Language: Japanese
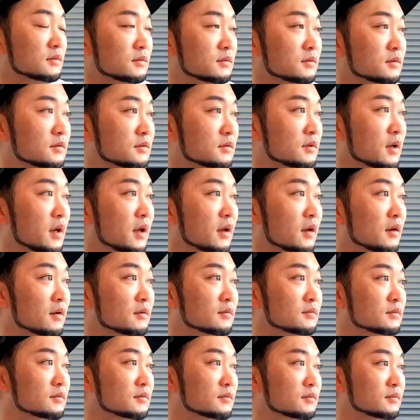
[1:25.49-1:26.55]
ルール
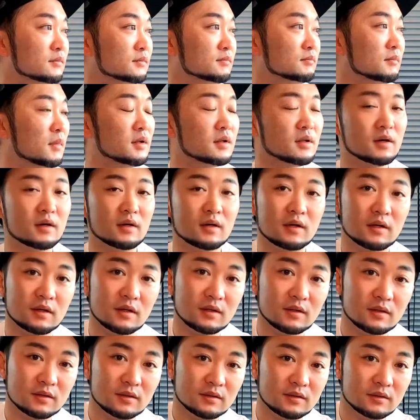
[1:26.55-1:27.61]
編、マナー
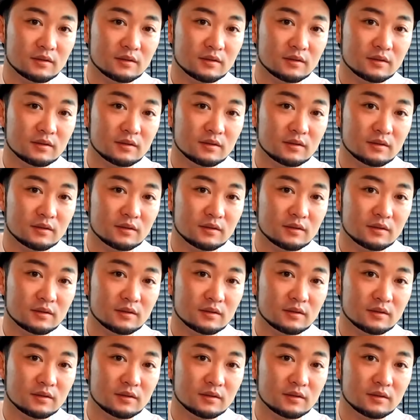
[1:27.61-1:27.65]
編、